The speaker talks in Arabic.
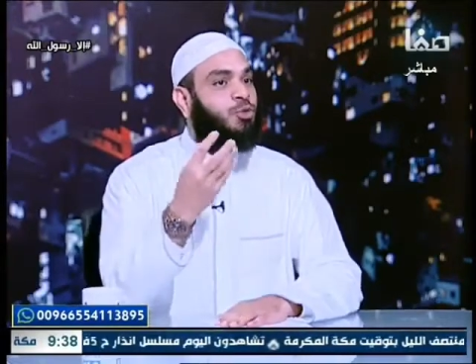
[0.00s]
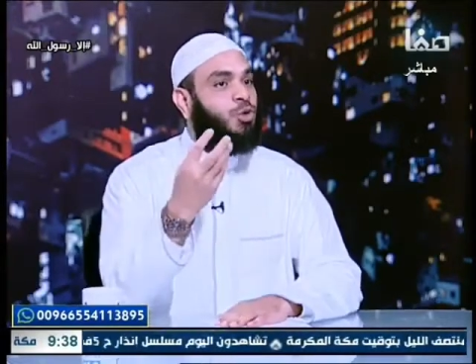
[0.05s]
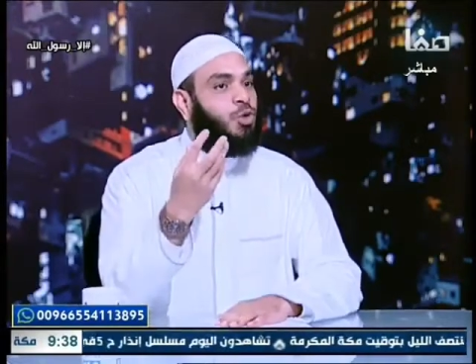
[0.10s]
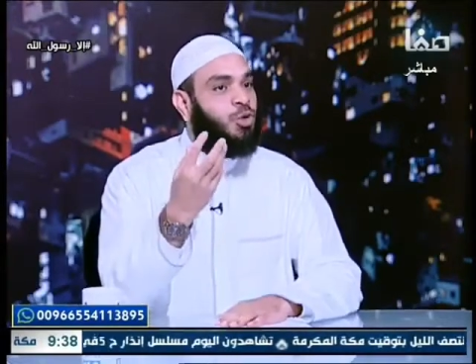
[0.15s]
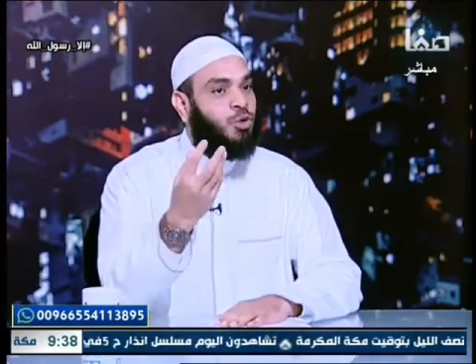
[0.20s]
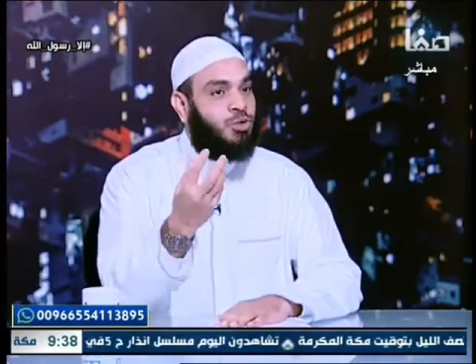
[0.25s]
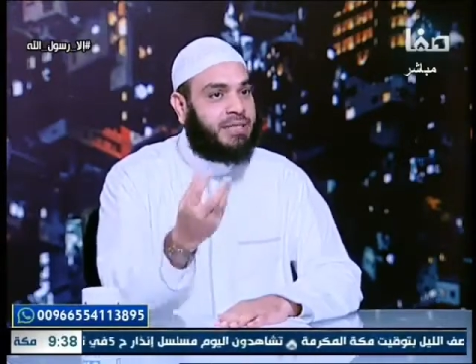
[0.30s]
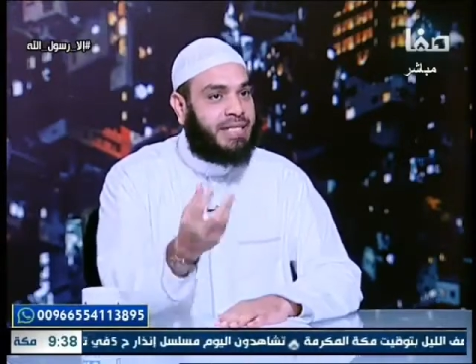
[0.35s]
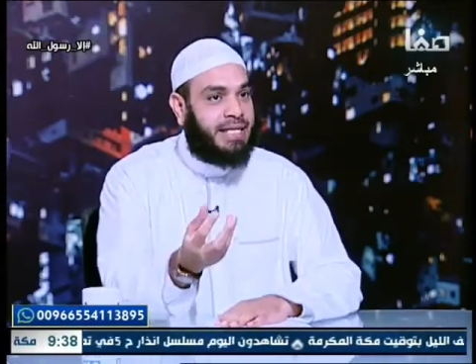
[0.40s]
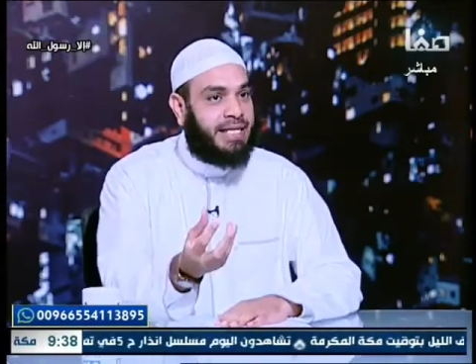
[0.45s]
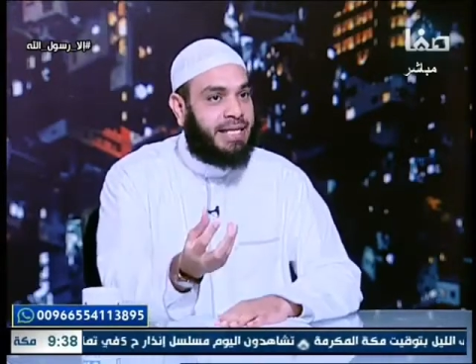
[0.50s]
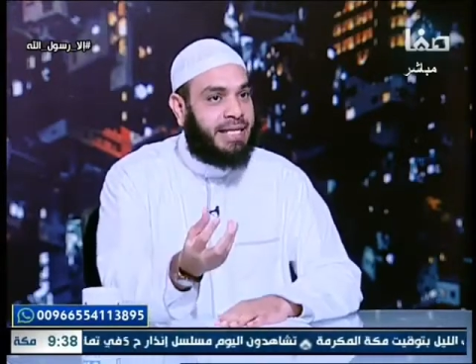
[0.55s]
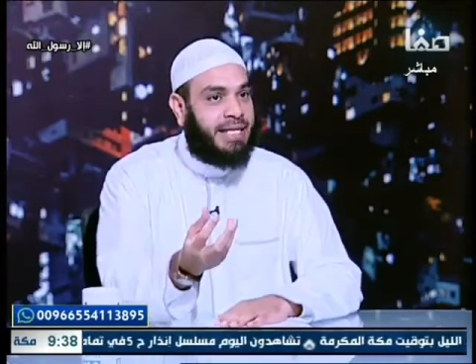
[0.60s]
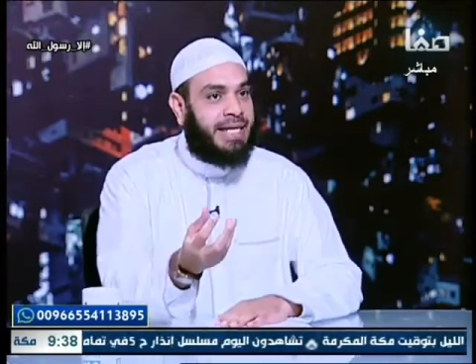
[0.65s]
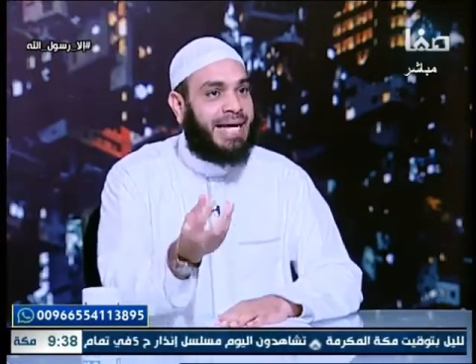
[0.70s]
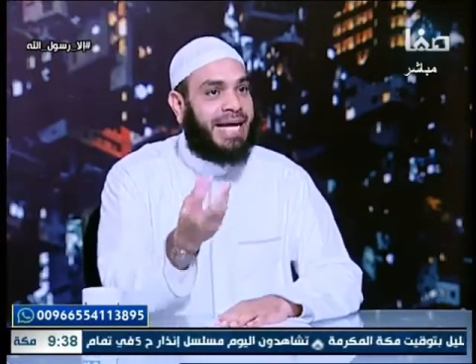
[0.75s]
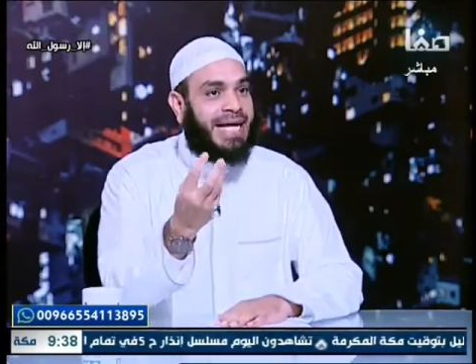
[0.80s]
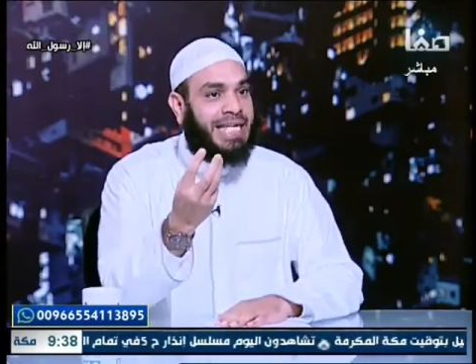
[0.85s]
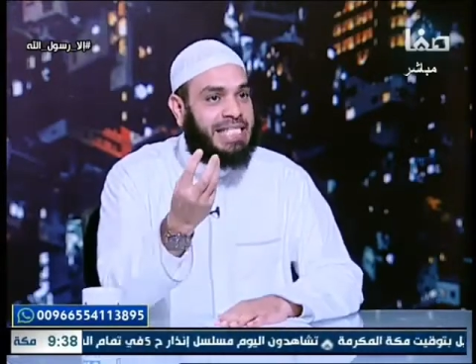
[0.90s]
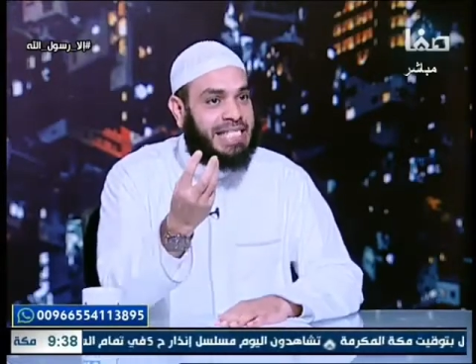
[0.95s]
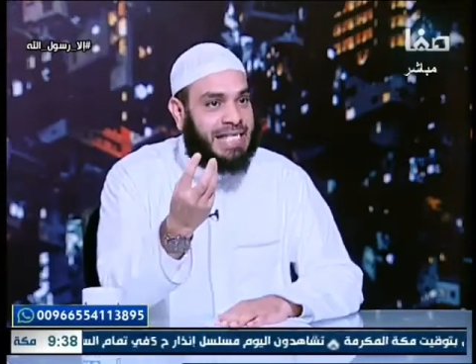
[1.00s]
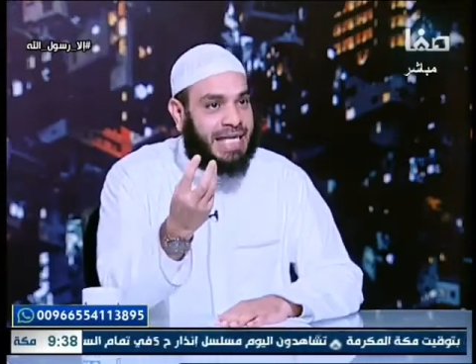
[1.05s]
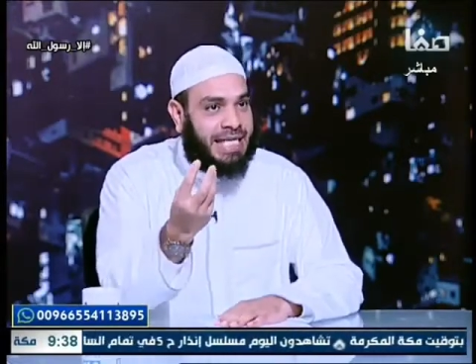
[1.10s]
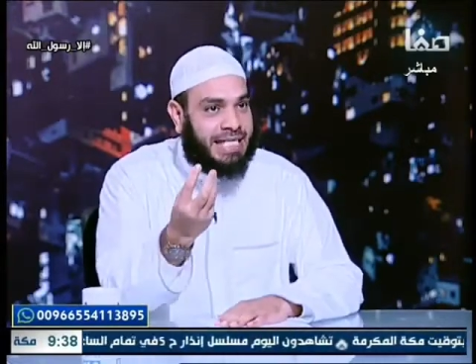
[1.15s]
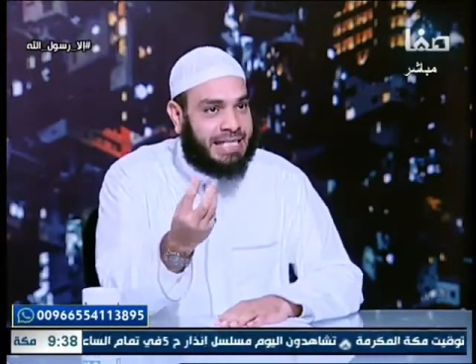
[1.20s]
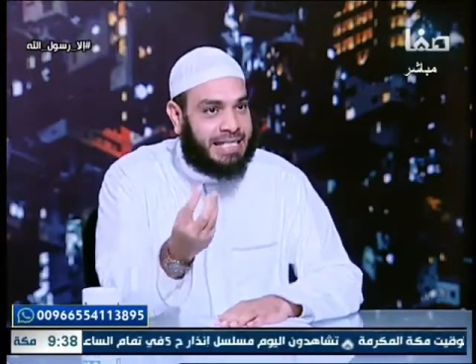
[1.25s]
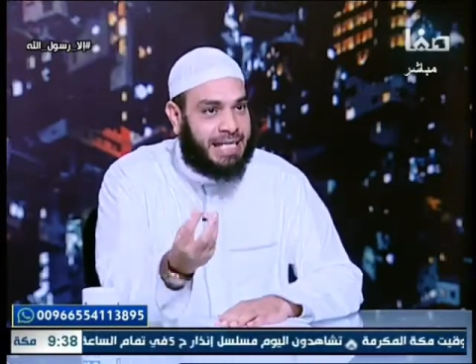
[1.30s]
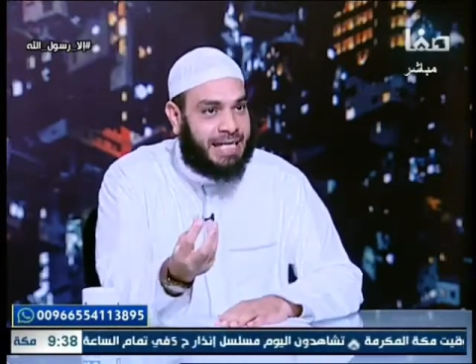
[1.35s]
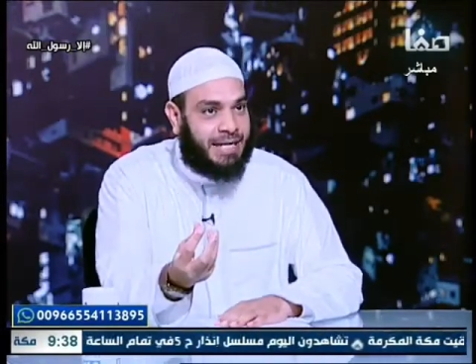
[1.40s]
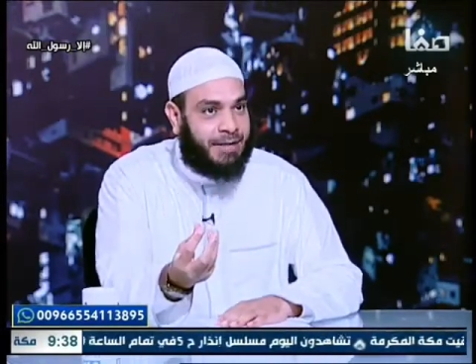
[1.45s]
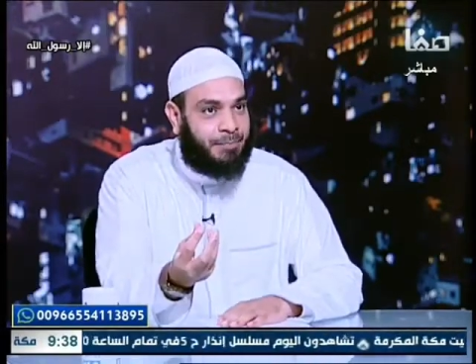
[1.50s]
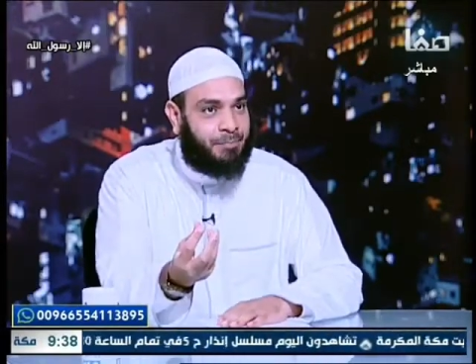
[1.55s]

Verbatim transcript: نقول له أنت إيه أسأت